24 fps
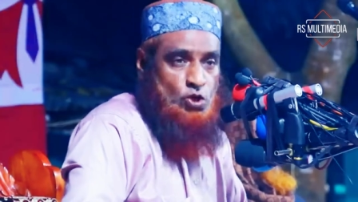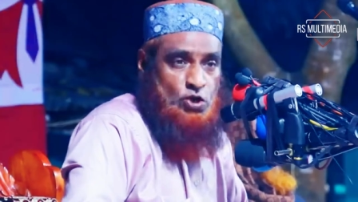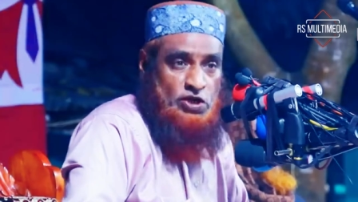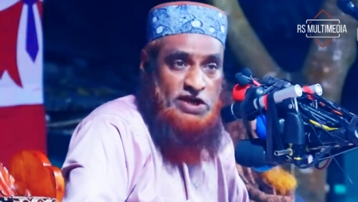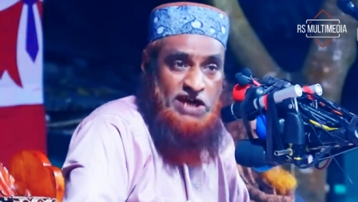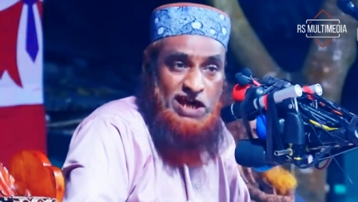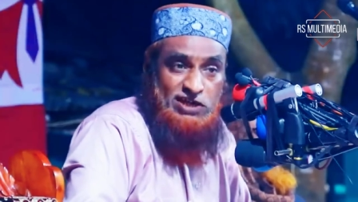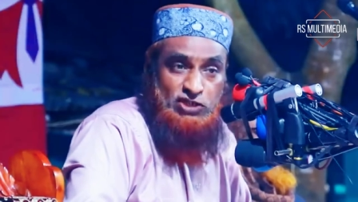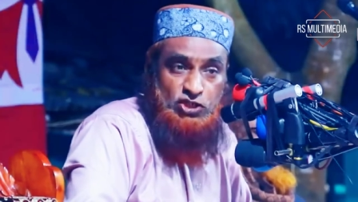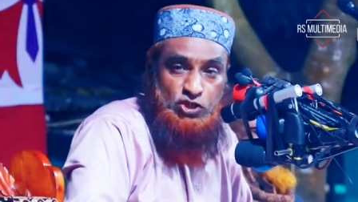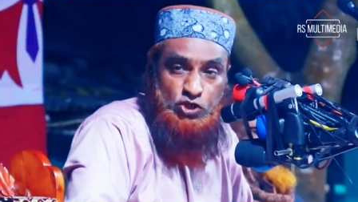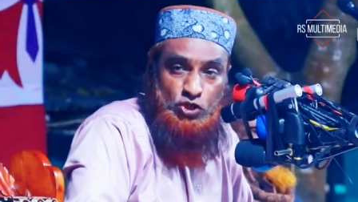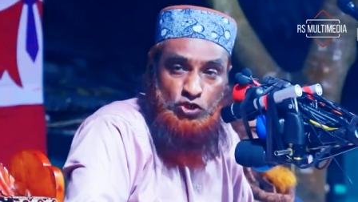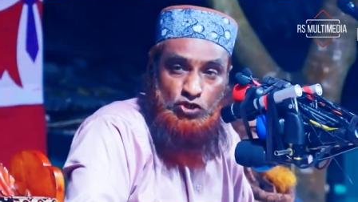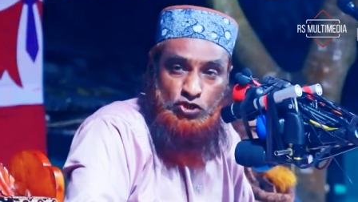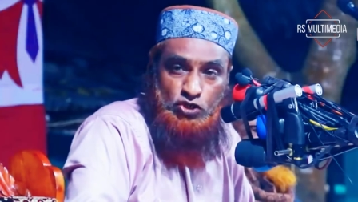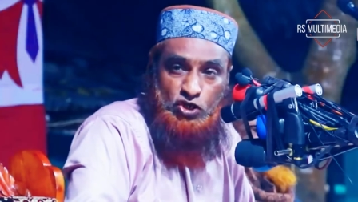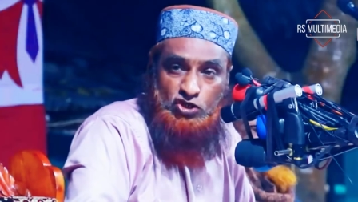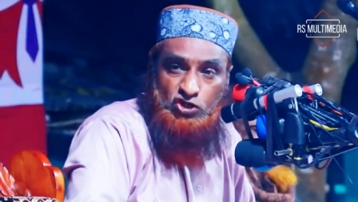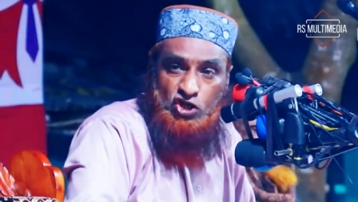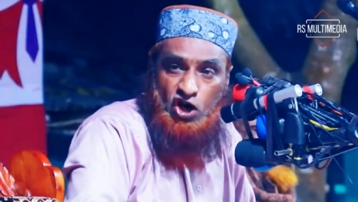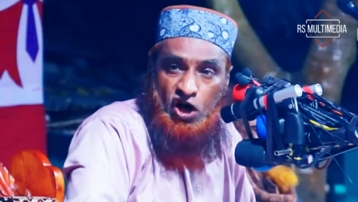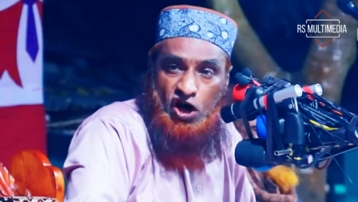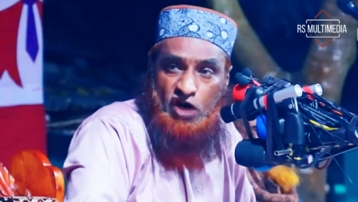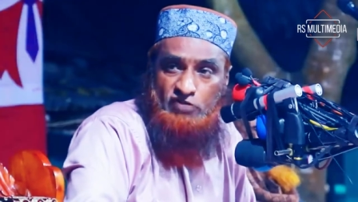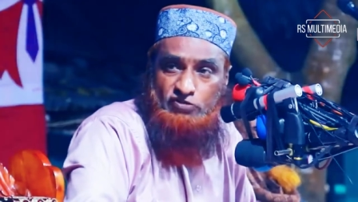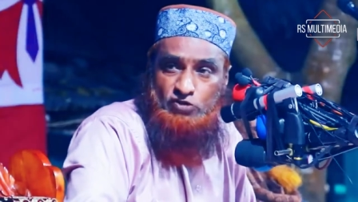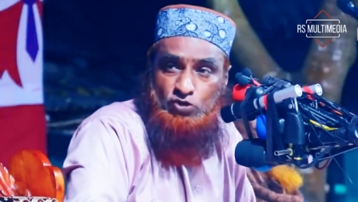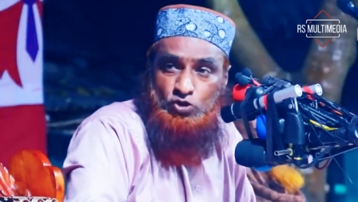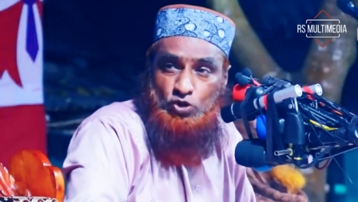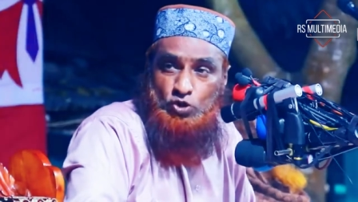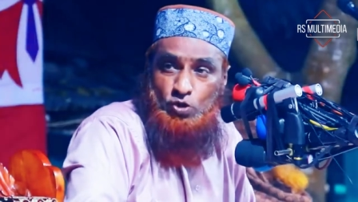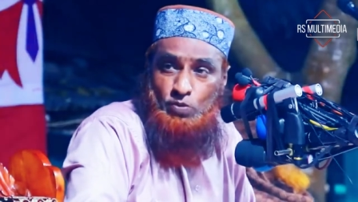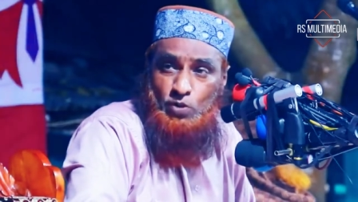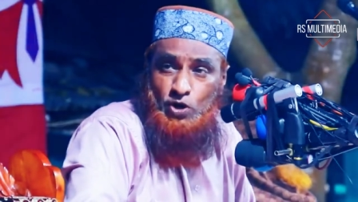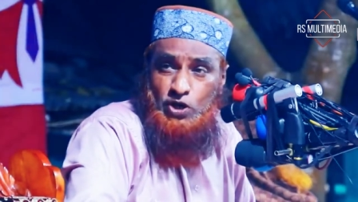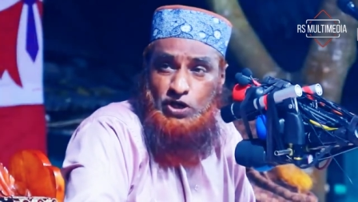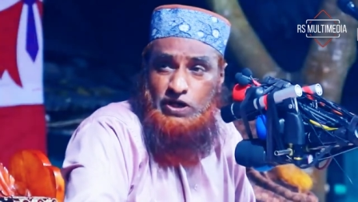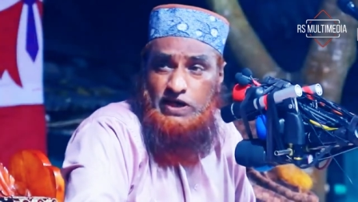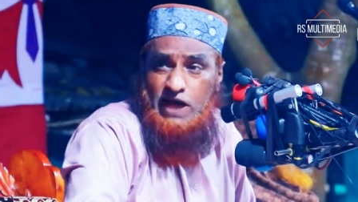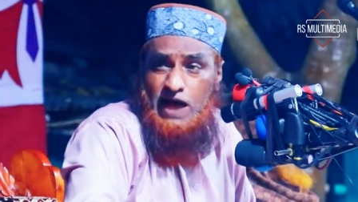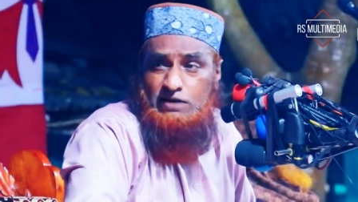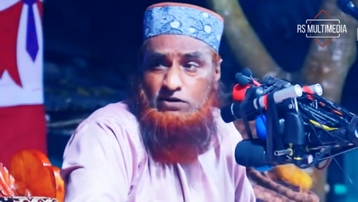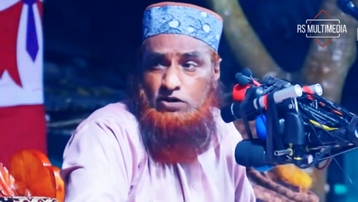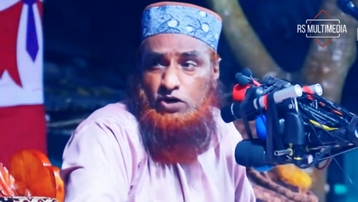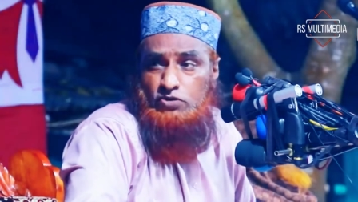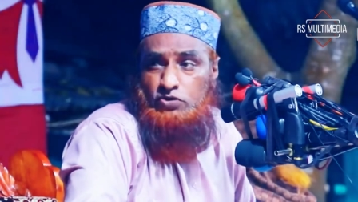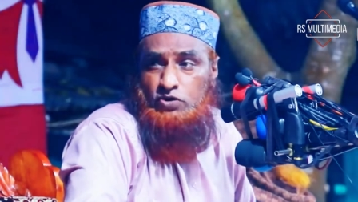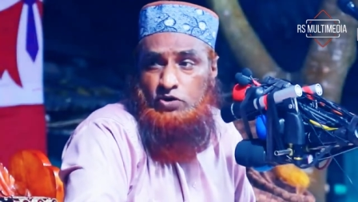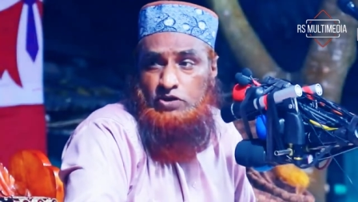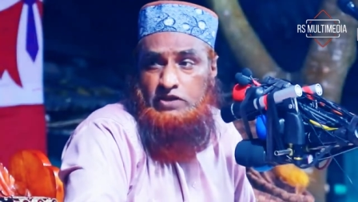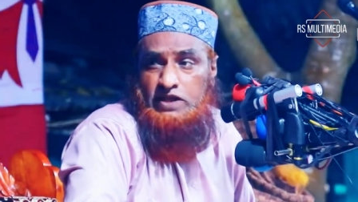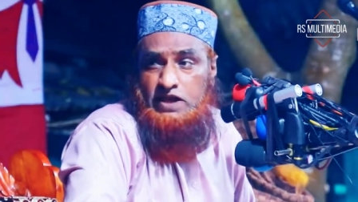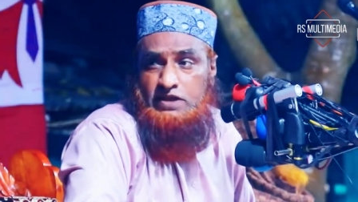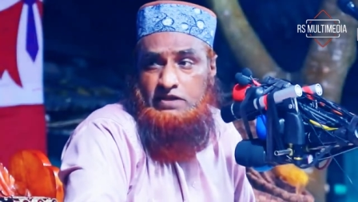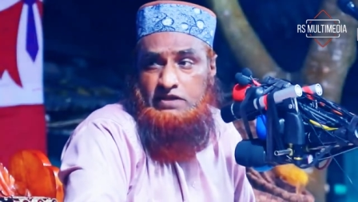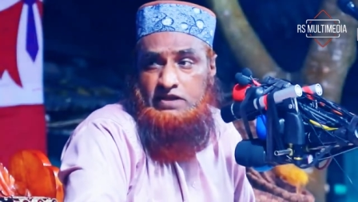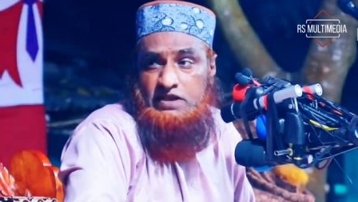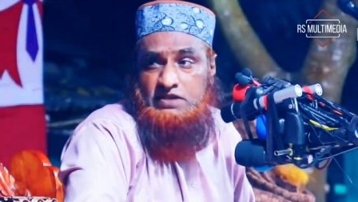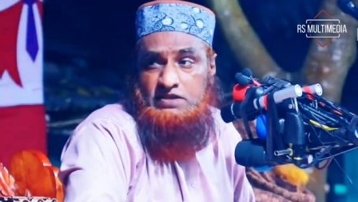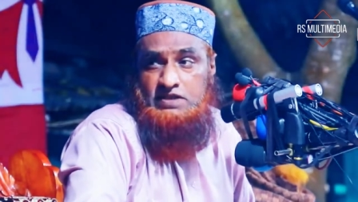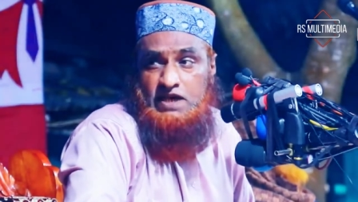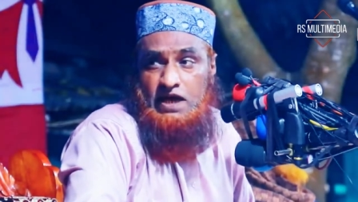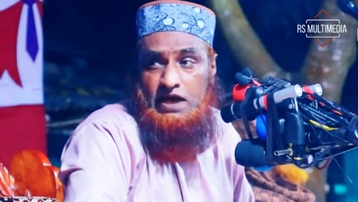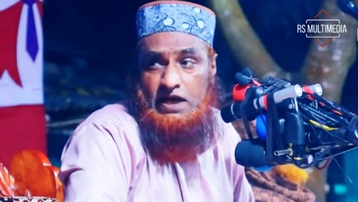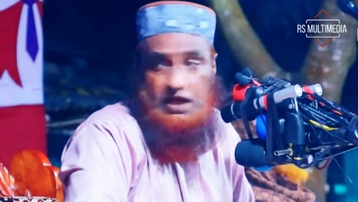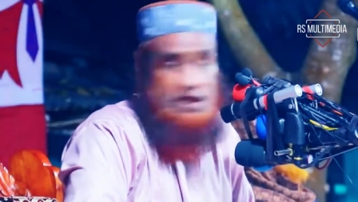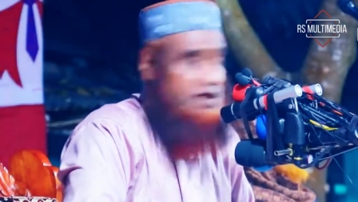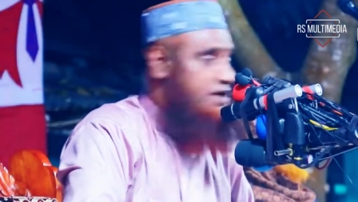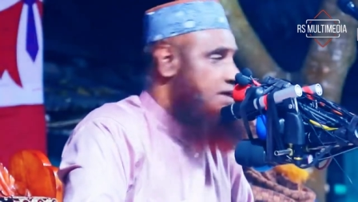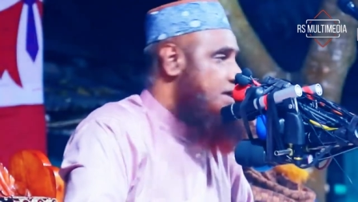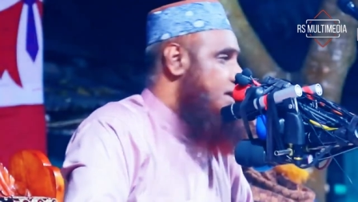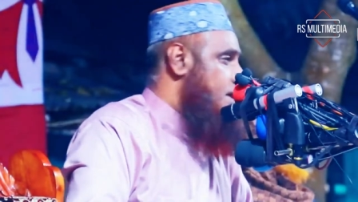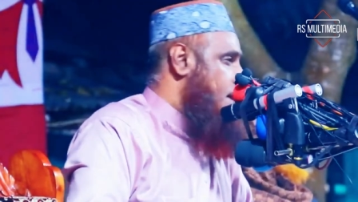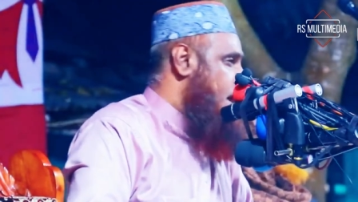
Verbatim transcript: দুনিয়ার সৌন্দর্য হজরত উমরকে এক নজর দেখতে চাই